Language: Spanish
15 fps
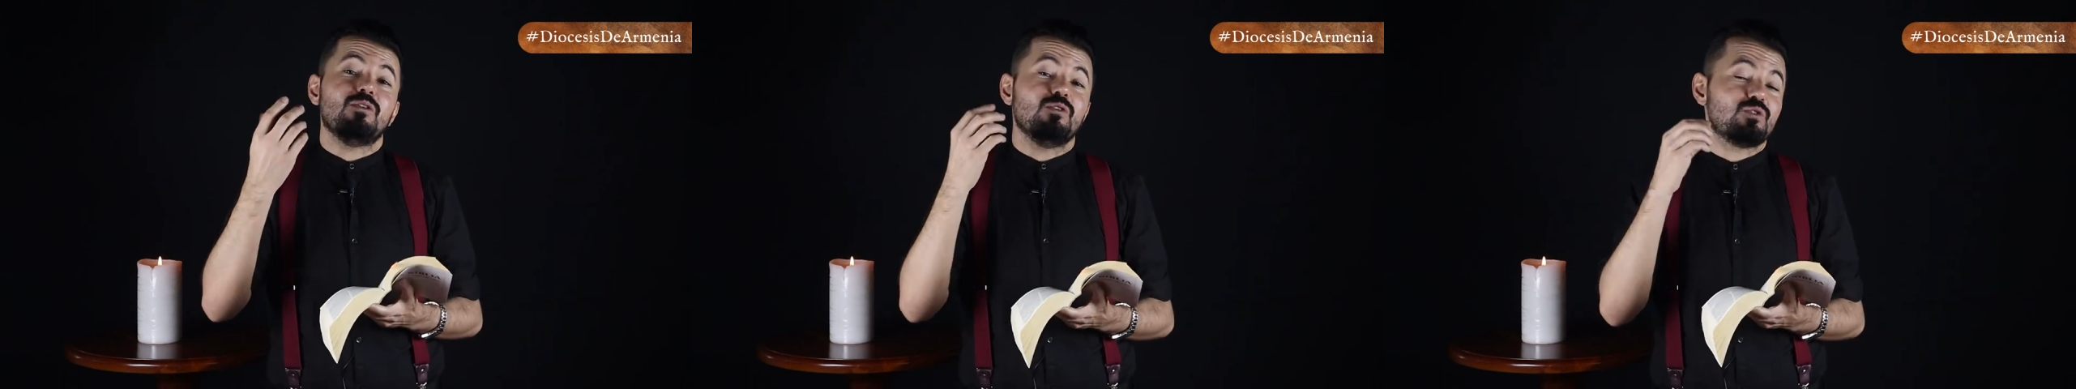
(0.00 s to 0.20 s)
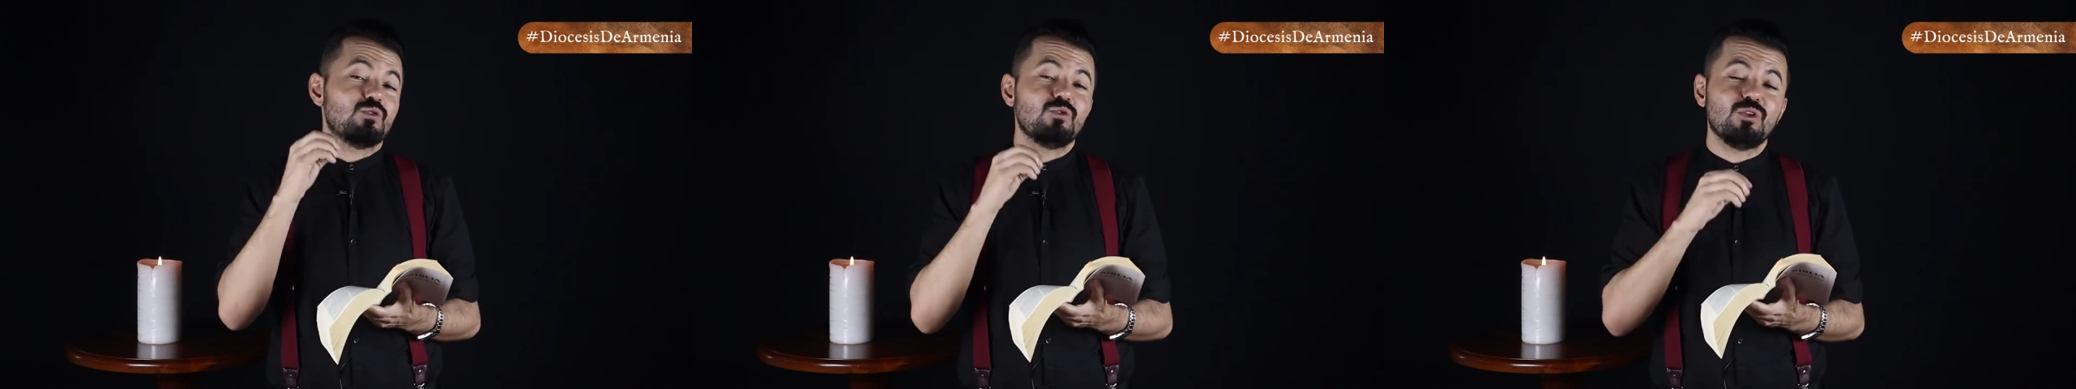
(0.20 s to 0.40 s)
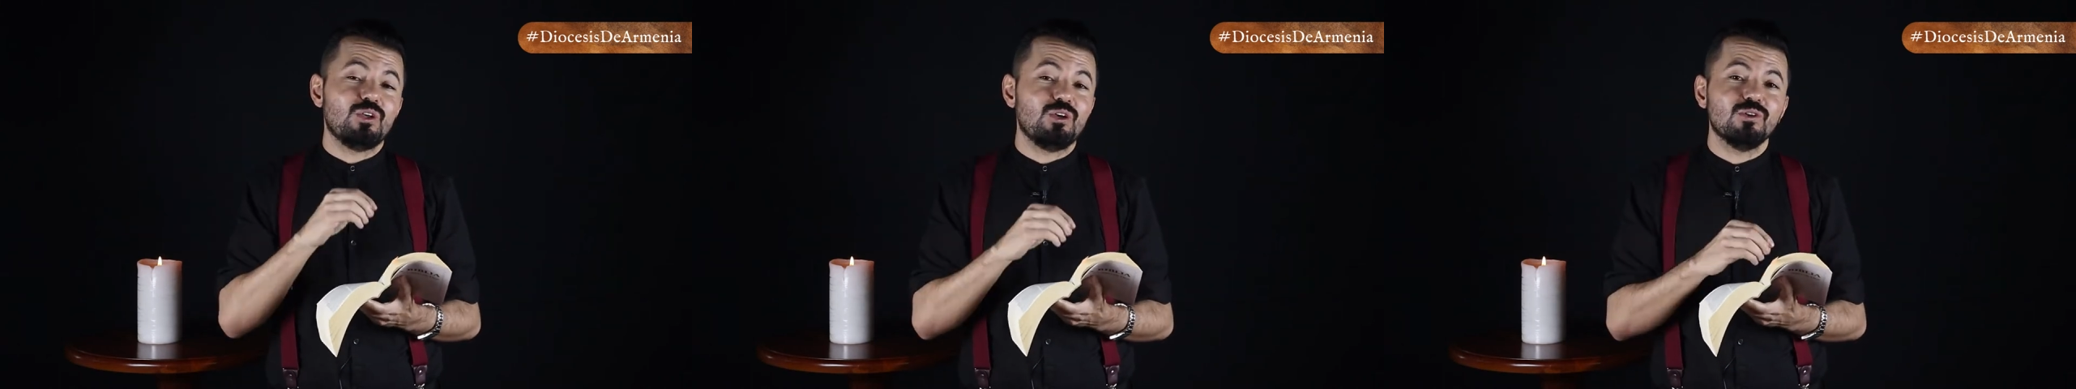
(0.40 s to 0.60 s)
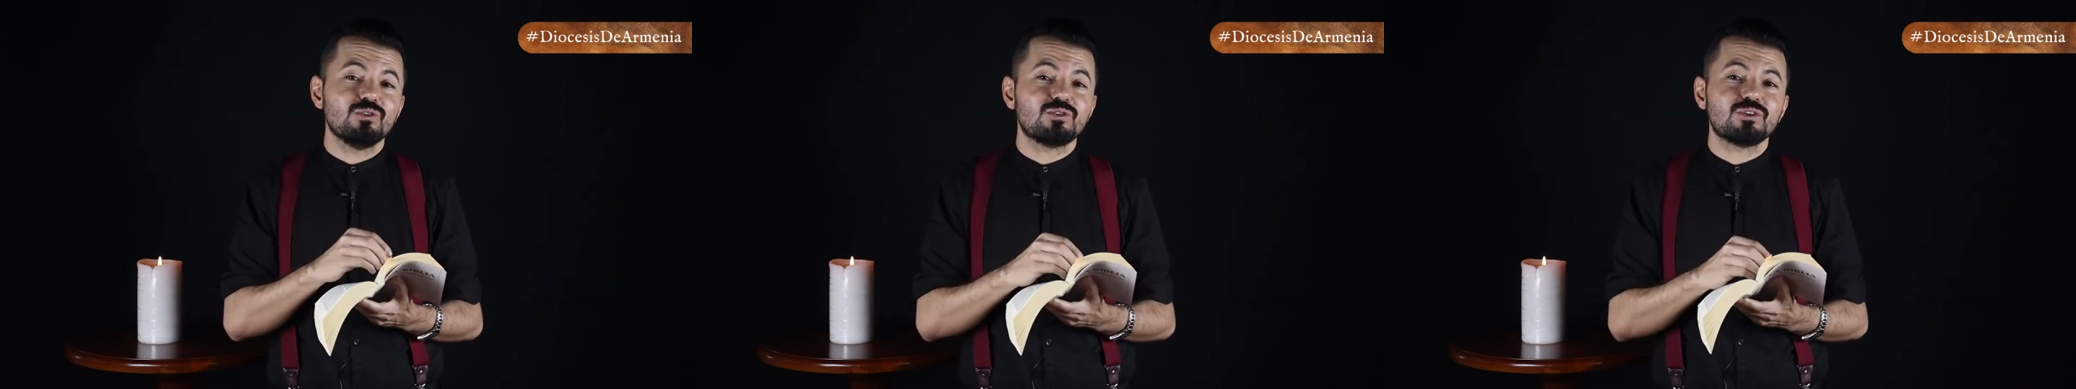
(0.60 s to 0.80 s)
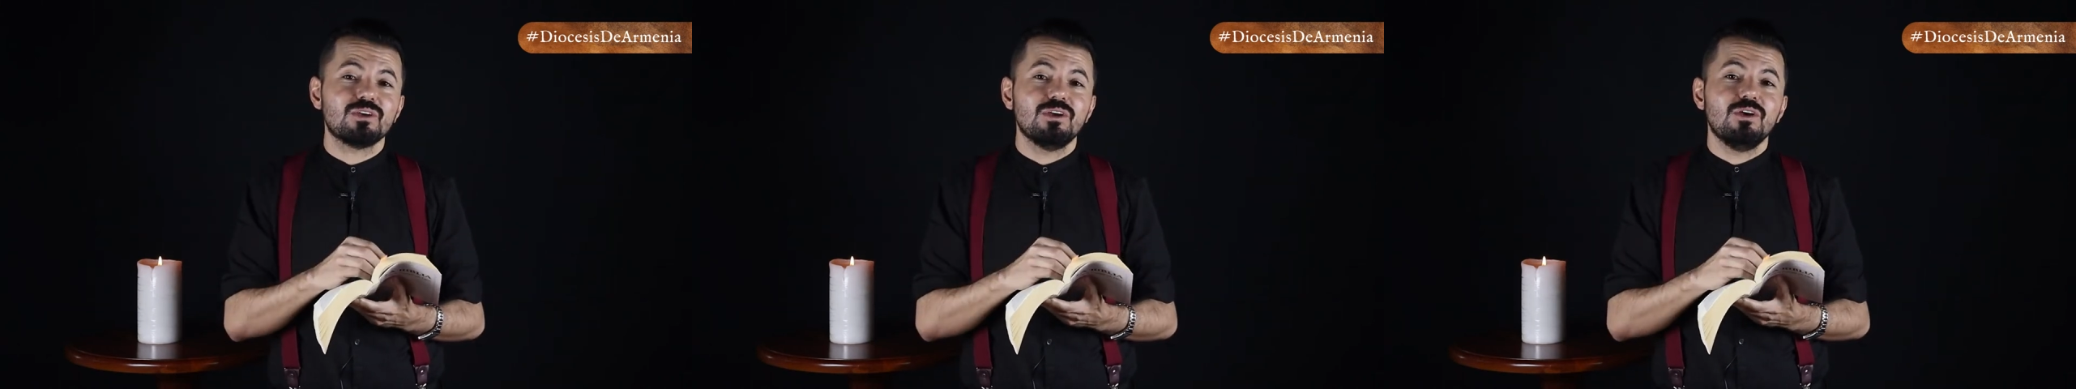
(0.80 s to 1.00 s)
Los
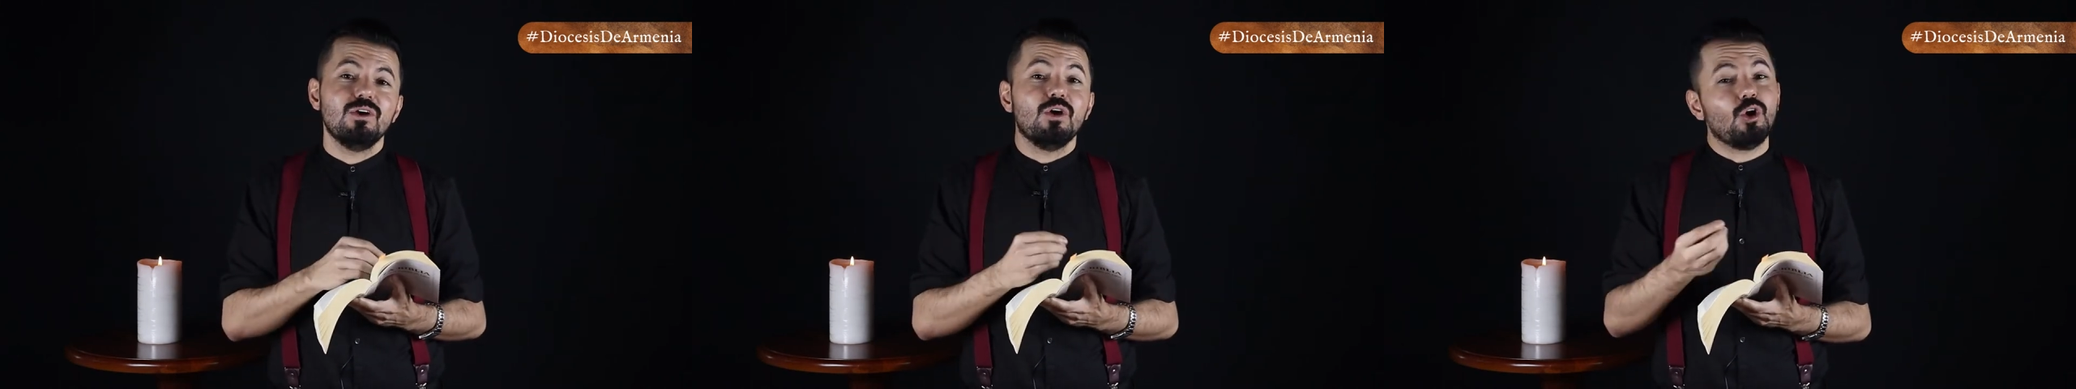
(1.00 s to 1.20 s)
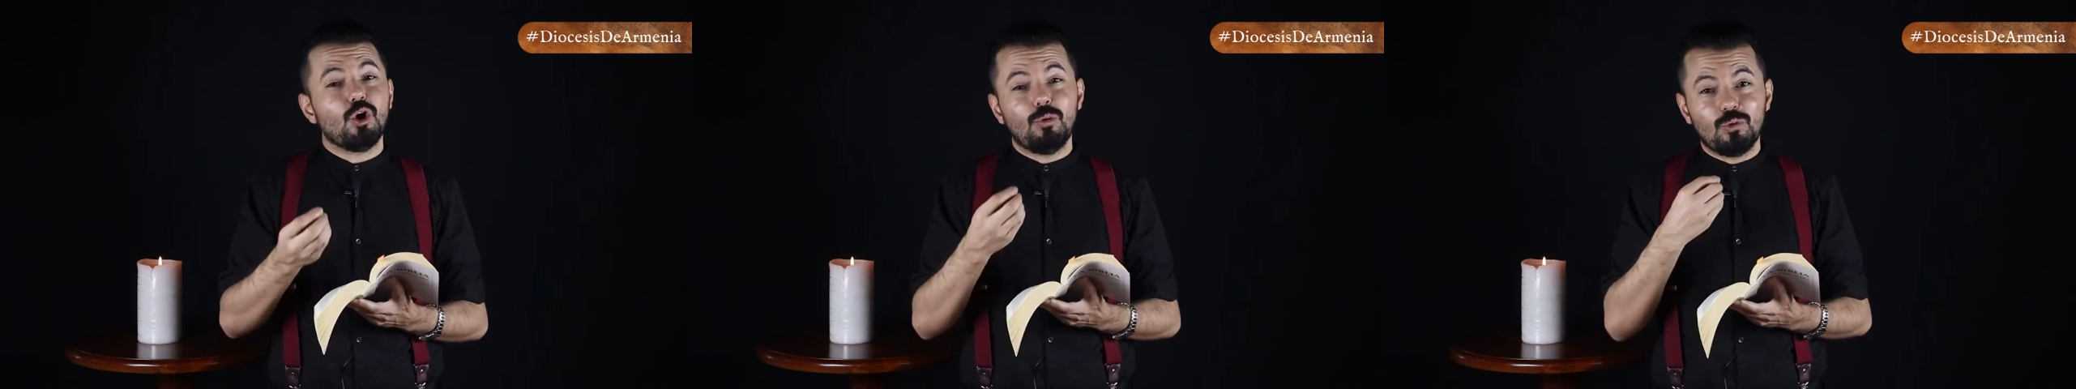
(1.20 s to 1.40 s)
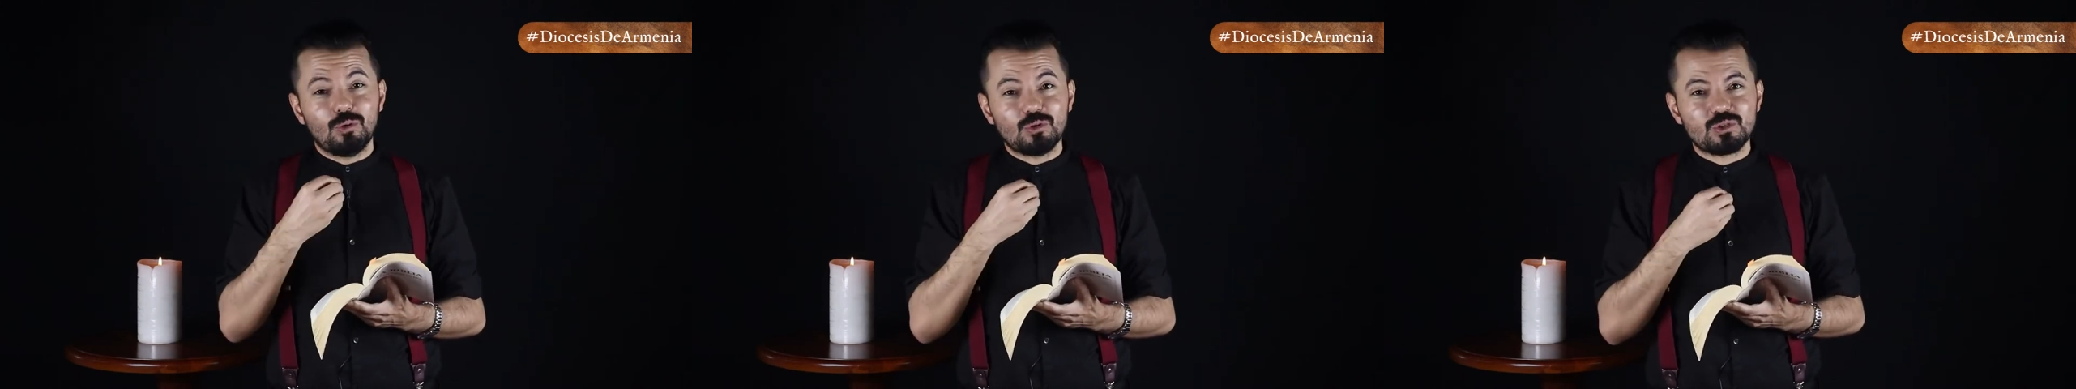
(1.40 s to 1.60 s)
judíos, como